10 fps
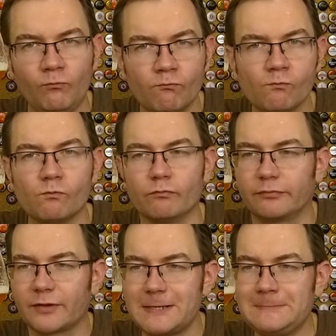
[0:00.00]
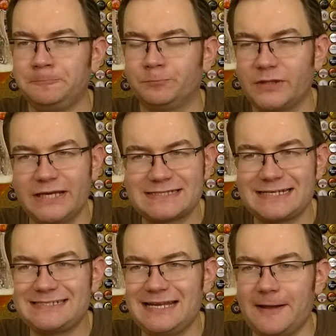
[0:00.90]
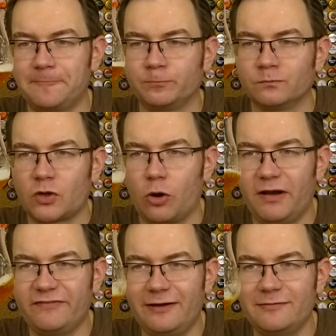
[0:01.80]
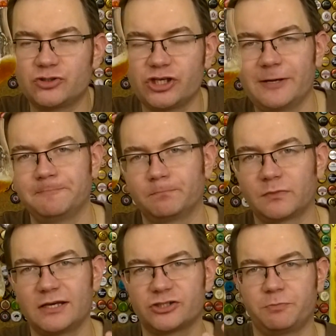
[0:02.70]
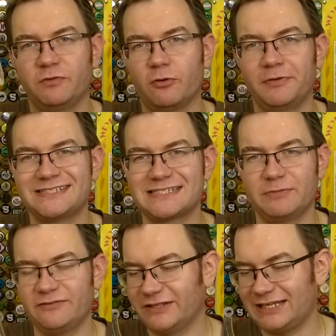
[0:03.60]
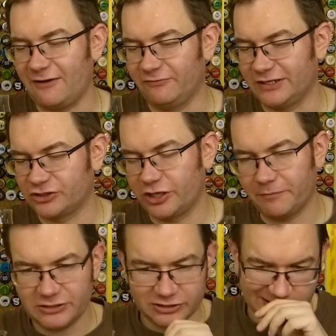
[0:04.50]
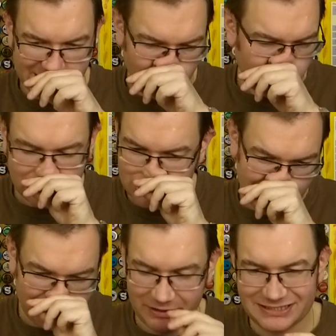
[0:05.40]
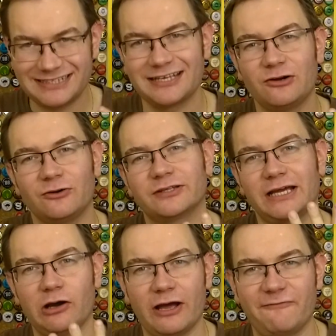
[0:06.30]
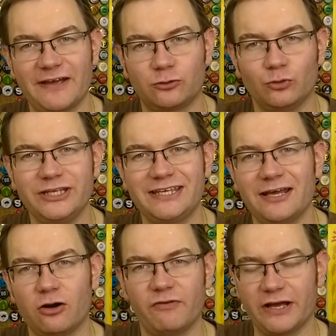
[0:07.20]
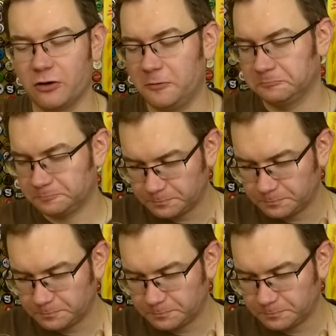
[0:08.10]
Mm, nie jest tak źle. Obawiałem się, że piwo będzie zbyt wytrawne, że nie będzie tej słodyczy, nie będzie tego, tego efektu likierowego.